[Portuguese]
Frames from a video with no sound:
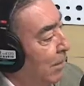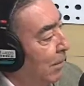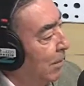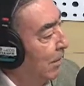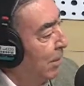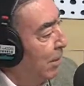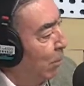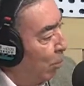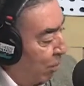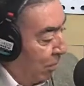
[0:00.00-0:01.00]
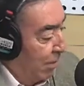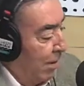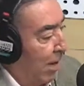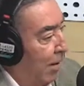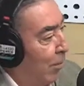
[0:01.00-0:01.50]
símbolo que
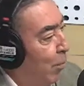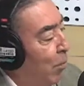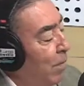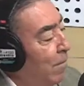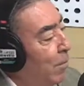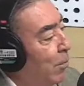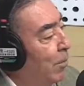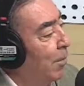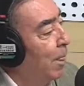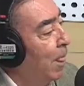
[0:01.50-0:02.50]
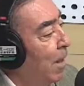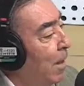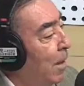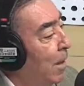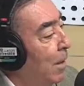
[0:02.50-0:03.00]
está no livro,
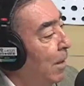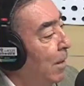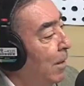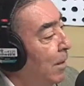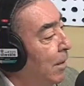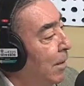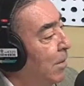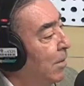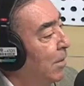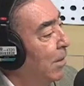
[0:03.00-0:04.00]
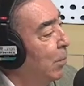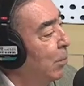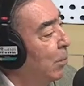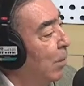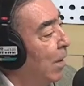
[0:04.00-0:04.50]

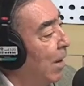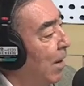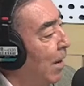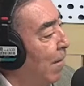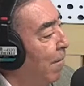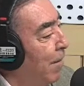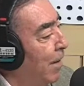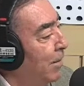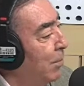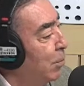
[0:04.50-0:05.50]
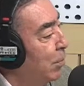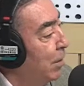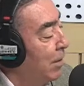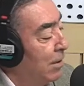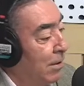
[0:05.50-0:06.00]
dizendo a frase do
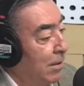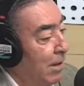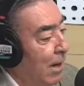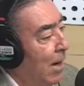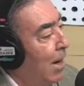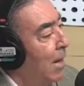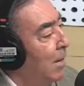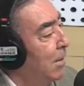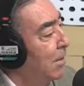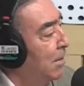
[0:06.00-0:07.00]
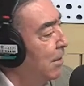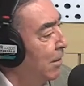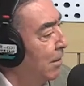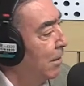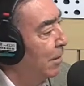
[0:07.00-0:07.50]
seguinte: a cada ser
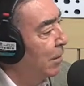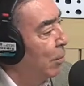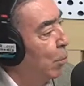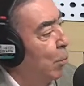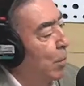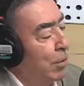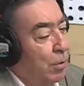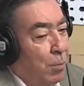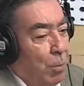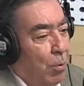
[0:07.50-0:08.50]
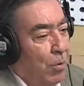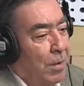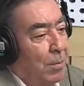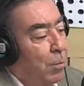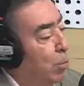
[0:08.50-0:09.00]

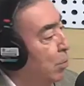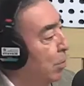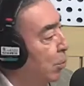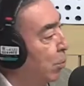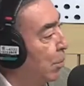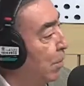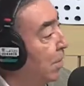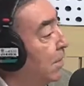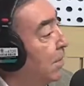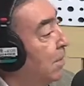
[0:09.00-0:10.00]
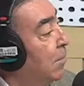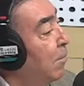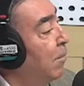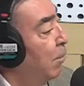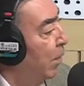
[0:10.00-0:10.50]
correspondem posições que são
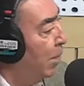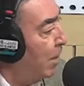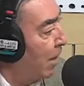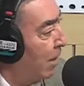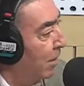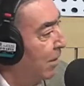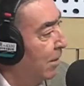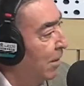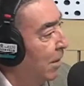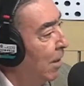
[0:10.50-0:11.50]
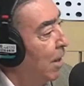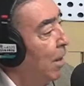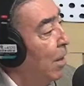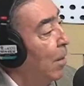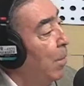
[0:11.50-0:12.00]
fundamentais.
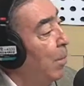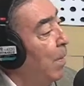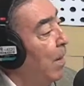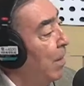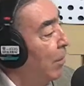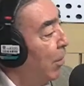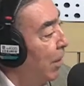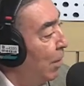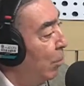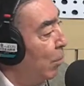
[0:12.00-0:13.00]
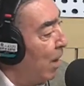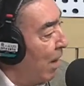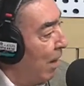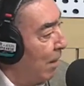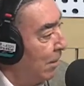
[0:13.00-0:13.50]
Penetrando
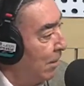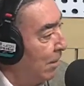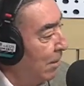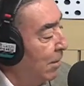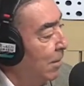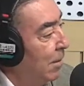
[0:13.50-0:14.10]
nelas,